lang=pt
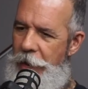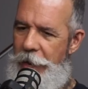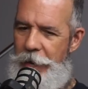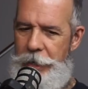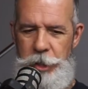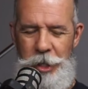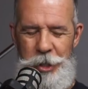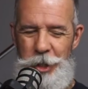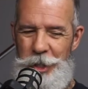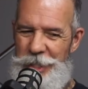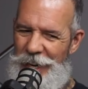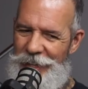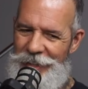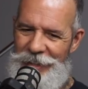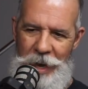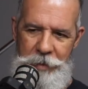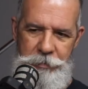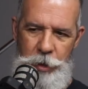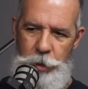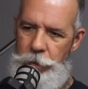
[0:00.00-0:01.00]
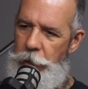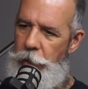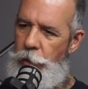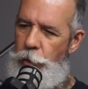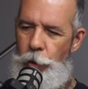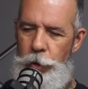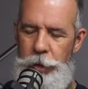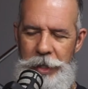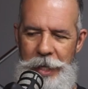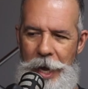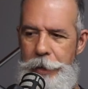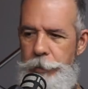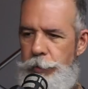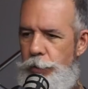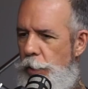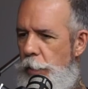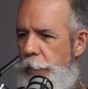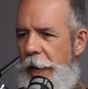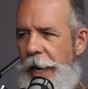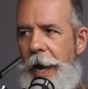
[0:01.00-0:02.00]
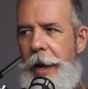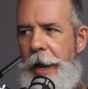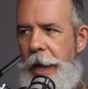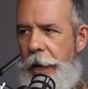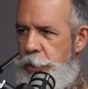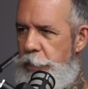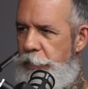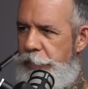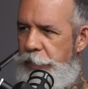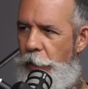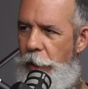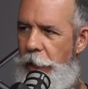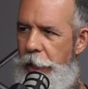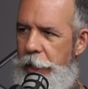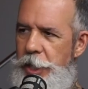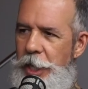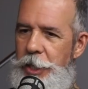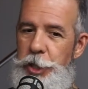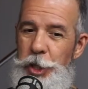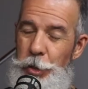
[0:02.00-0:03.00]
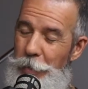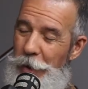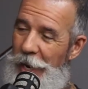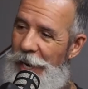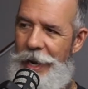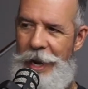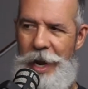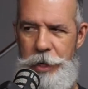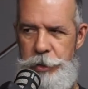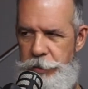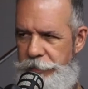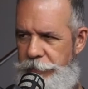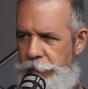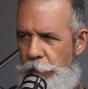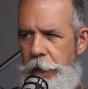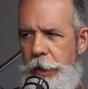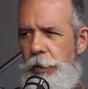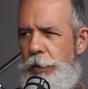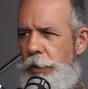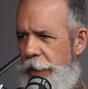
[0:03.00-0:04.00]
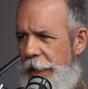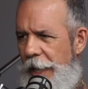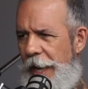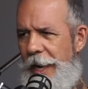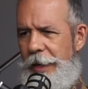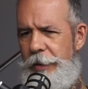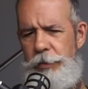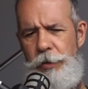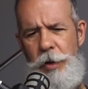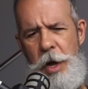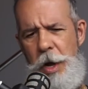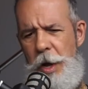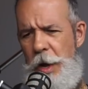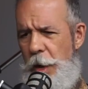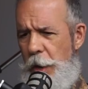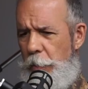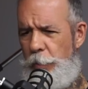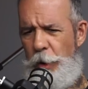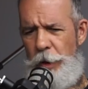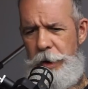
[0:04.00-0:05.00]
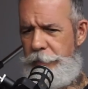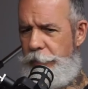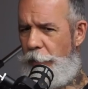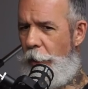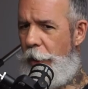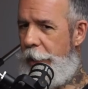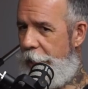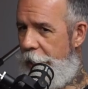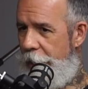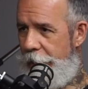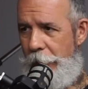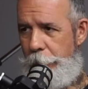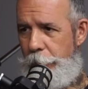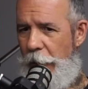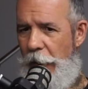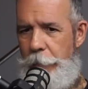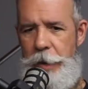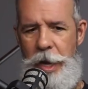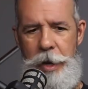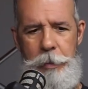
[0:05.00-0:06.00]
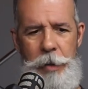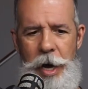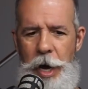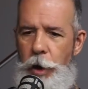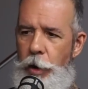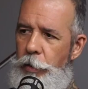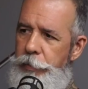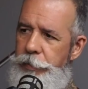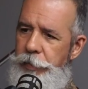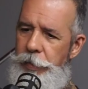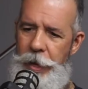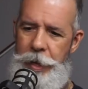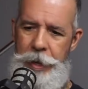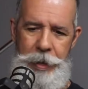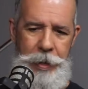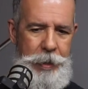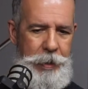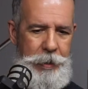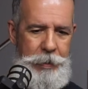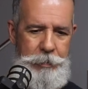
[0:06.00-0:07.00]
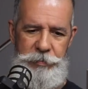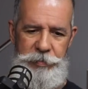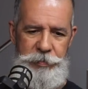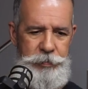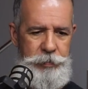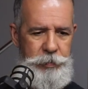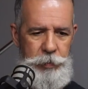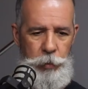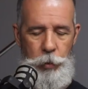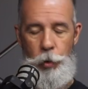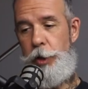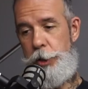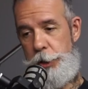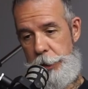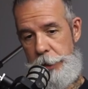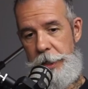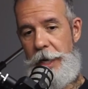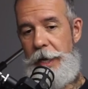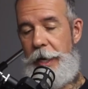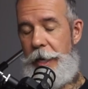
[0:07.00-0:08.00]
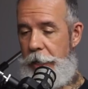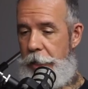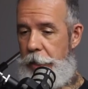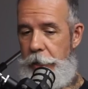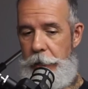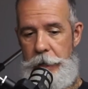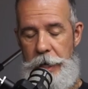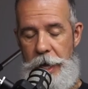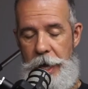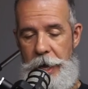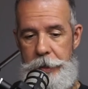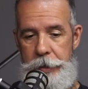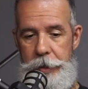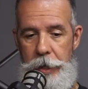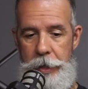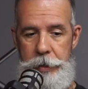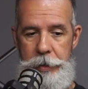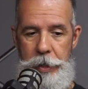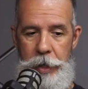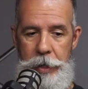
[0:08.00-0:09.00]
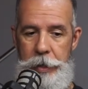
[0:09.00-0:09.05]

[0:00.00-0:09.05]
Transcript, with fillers: A gente já estava em contato com uma galera de fora, já tinha uma galera de fora em contato. Borivoy, que é da Blabbermouth, é, hoje, né? Ele, ele era a da. A coisa